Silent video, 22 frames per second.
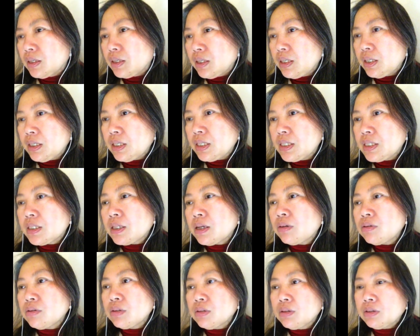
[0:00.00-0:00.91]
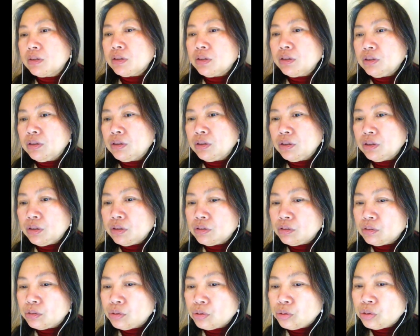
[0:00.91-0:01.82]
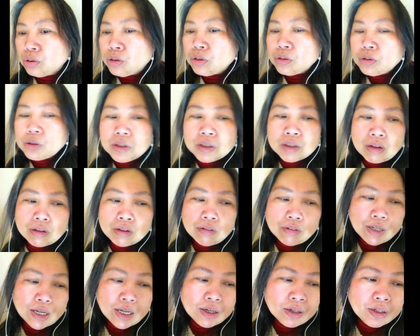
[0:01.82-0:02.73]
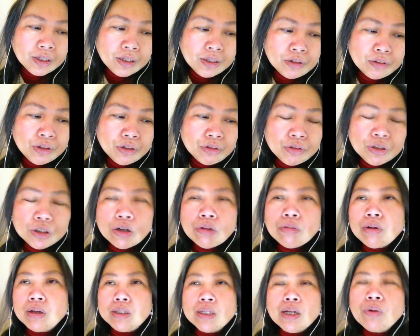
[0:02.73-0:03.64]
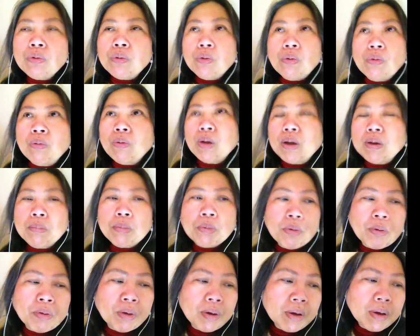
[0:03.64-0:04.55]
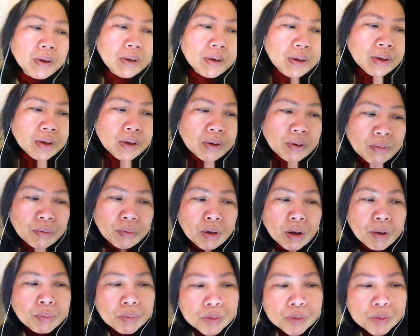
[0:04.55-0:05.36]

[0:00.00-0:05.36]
也也知道有或多或少有两有有交往，但我外婆，我外